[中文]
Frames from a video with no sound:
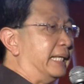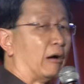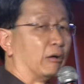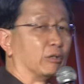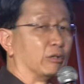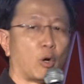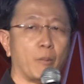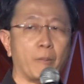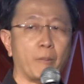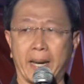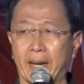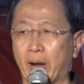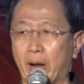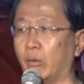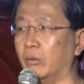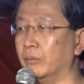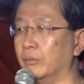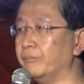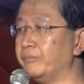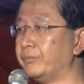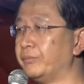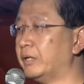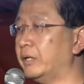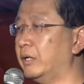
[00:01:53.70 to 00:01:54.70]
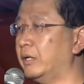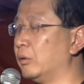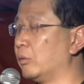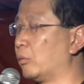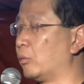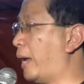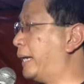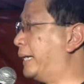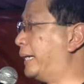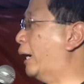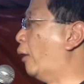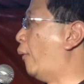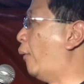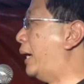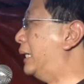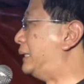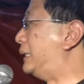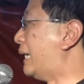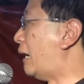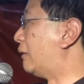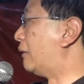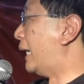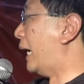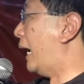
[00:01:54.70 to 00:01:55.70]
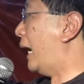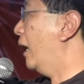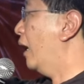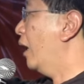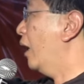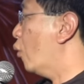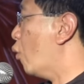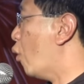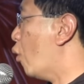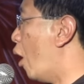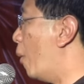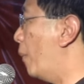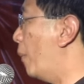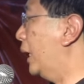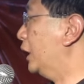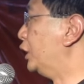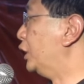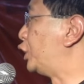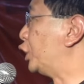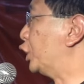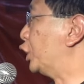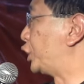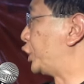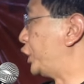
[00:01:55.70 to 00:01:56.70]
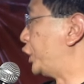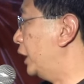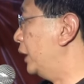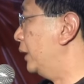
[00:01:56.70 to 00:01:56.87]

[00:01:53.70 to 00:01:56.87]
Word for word: 条都没有。关于回教的，我们只